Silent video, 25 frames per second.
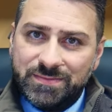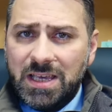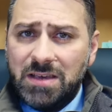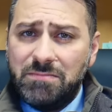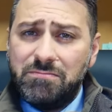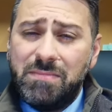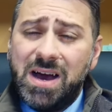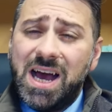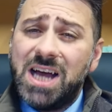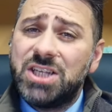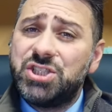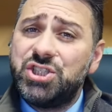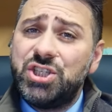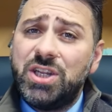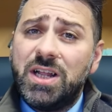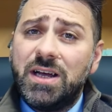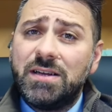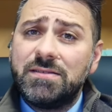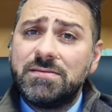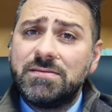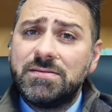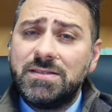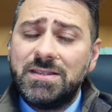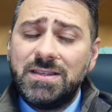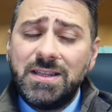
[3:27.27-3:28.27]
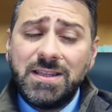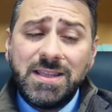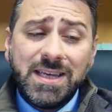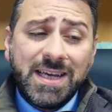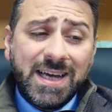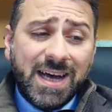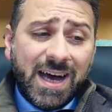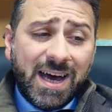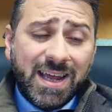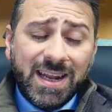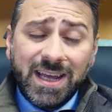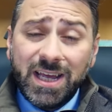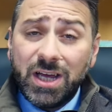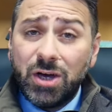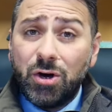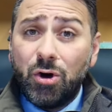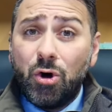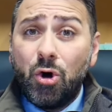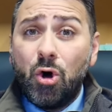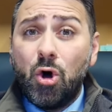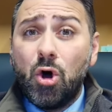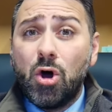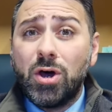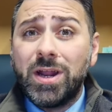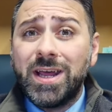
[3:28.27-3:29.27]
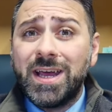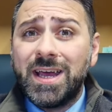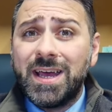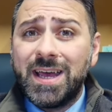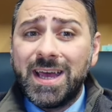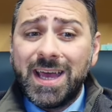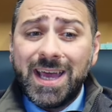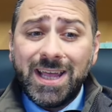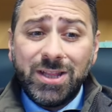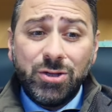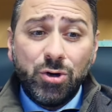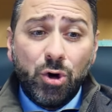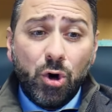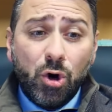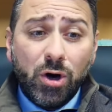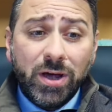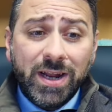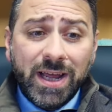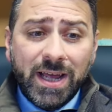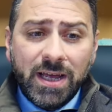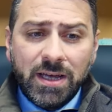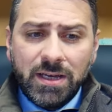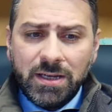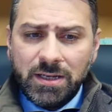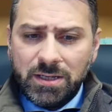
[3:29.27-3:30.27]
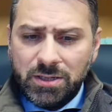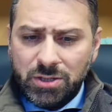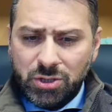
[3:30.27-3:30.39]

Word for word: Immagina di dedicare ore ed ore